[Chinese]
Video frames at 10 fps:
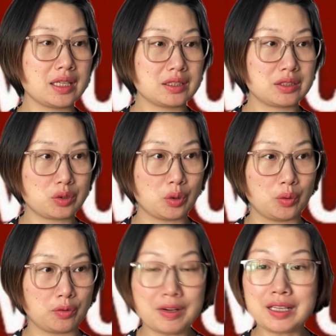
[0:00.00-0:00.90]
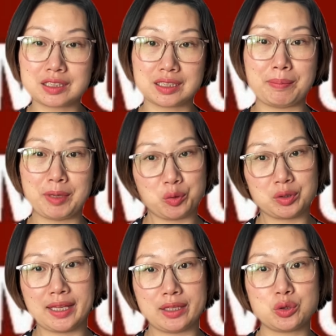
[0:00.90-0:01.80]
就放弃了美国
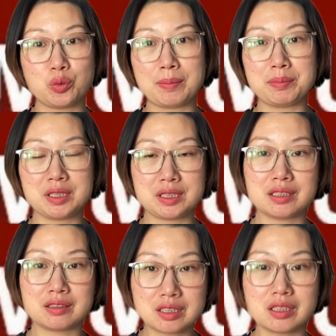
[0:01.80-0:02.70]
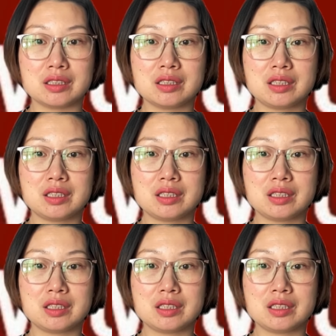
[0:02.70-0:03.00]
的 H-1B 签证。